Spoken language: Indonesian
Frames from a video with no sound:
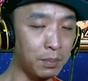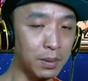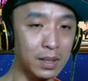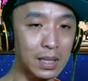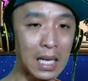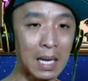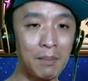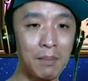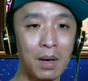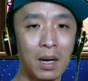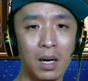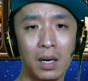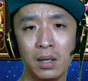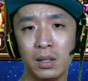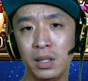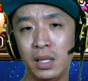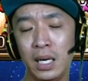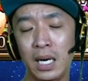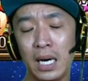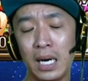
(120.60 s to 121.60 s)

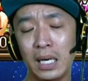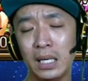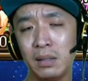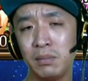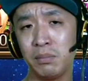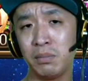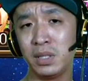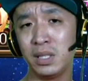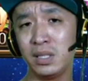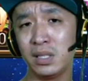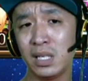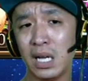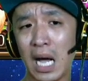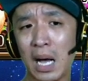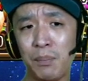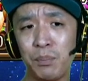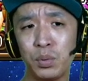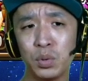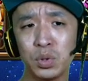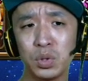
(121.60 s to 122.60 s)
pertama dengan
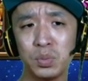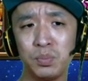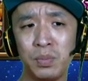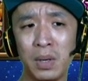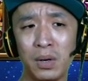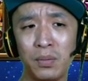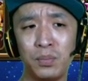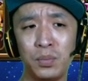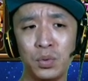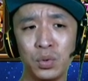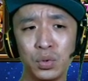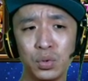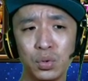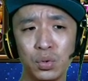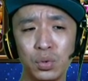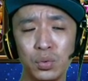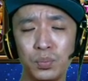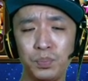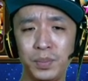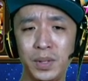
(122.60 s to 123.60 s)
menghapus buff
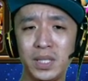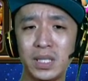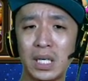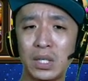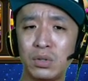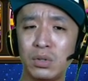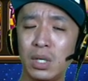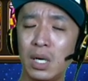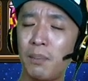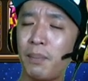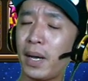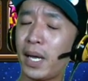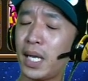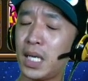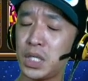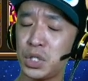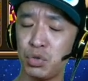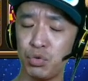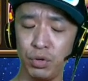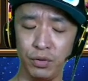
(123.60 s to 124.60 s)
musuh bisa juga
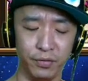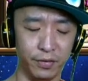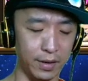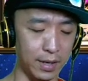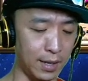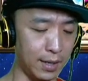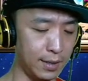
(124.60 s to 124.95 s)
pakai swift ya